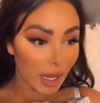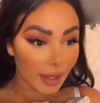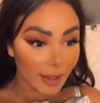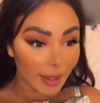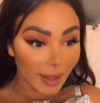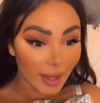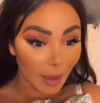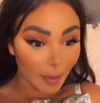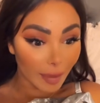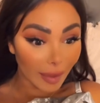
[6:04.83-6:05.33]

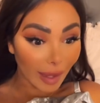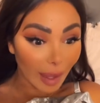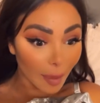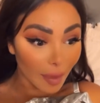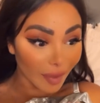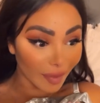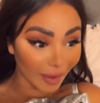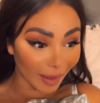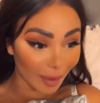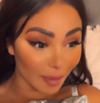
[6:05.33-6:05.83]
des caméras,
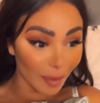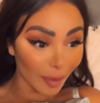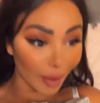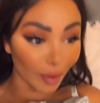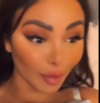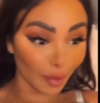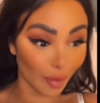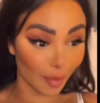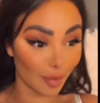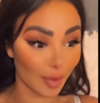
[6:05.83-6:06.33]
mais
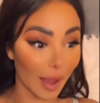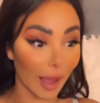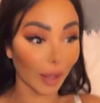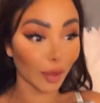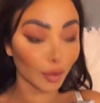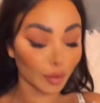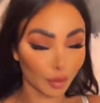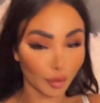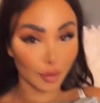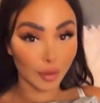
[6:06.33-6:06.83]
vraiment de
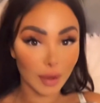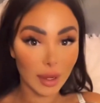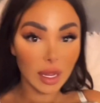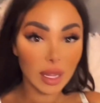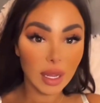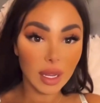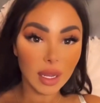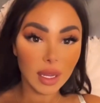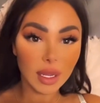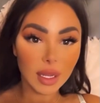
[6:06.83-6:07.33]
partout.
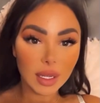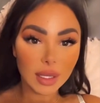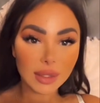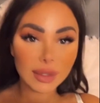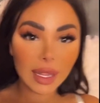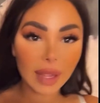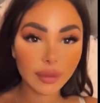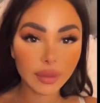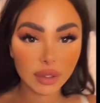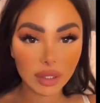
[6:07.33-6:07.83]

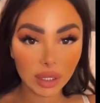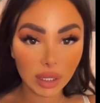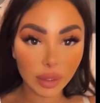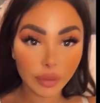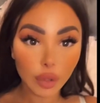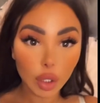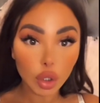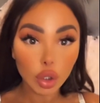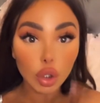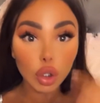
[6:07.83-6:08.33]
Ça veut dire
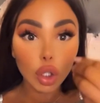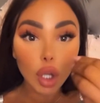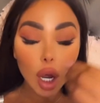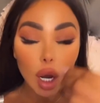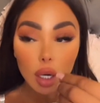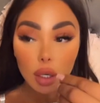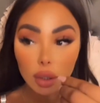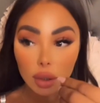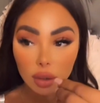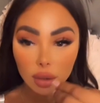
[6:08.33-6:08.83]
votre
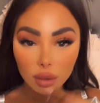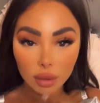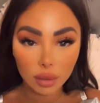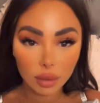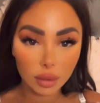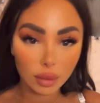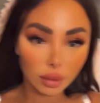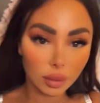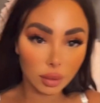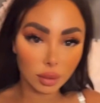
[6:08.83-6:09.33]
gueule,
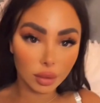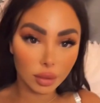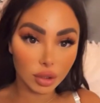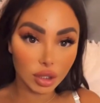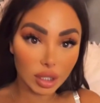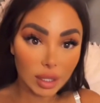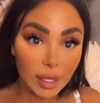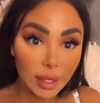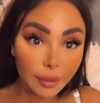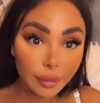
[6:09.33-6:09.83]

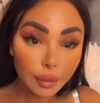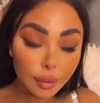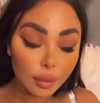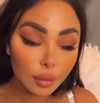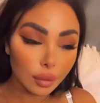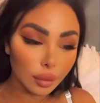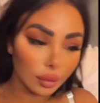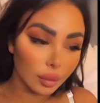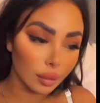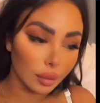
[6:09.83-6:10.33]
je l'ai
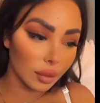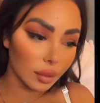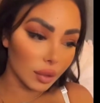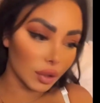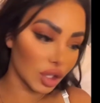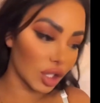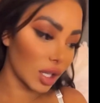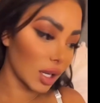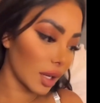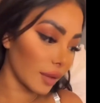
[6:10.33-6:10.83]
vu,
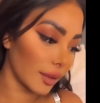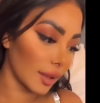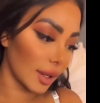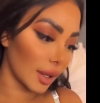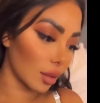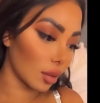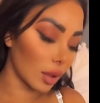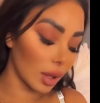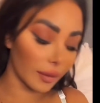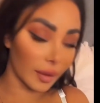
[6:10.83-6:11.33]
j'ai les
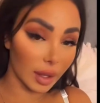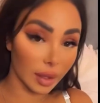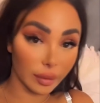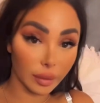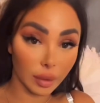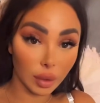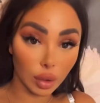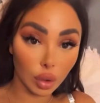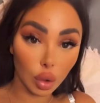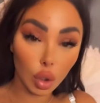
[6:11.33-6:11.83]
vidéos avec
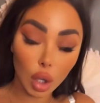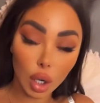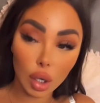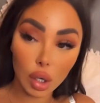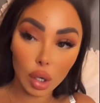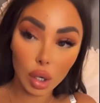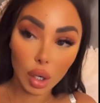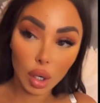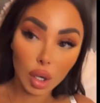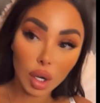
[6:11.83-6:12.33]
votre
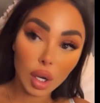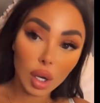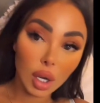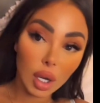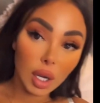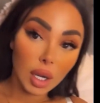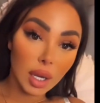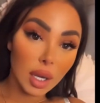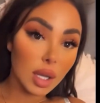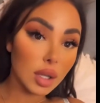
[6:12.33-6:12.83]
gueule.
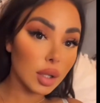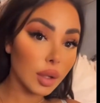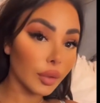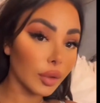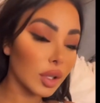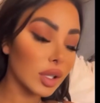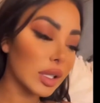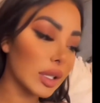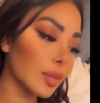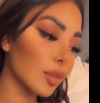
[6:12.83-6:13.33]
Et sauf
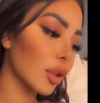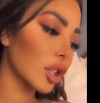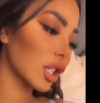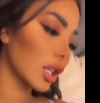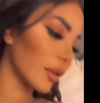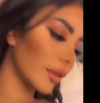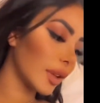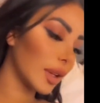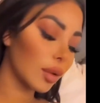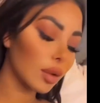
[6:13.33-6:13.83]
que si moi j'ai
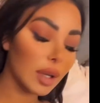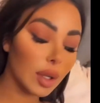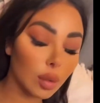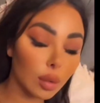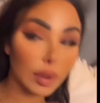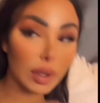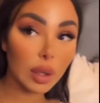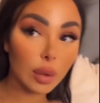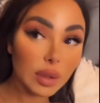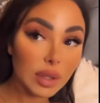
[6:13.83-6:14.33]
les vidéos, les
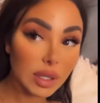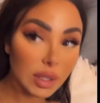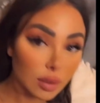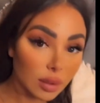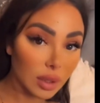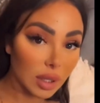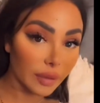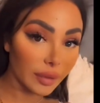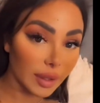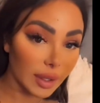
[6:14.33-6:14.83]
Condés aussi ils
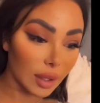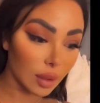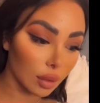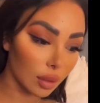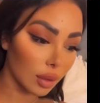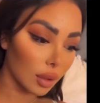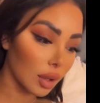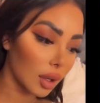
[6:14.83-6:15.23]
ont les vidéos.